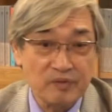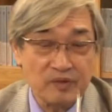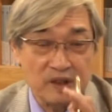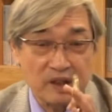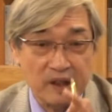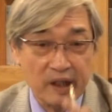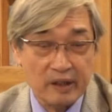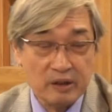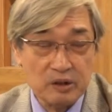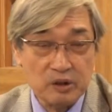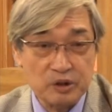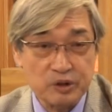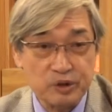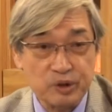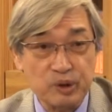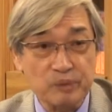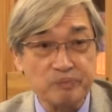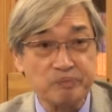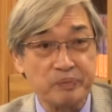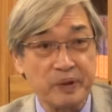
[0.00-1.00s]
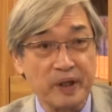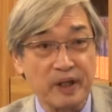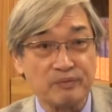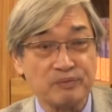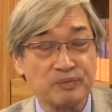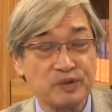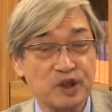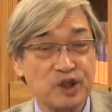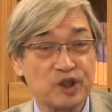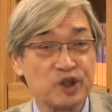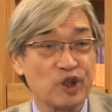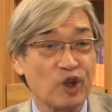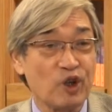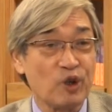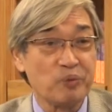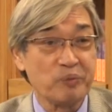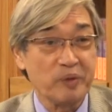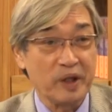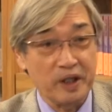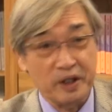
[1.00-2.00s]
然后顺便消
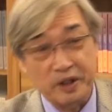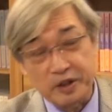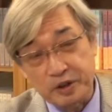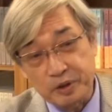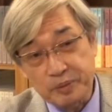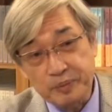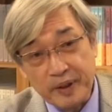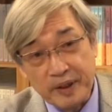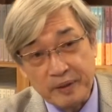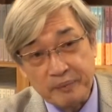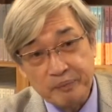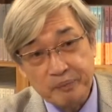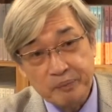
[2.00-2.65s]
灭刘备。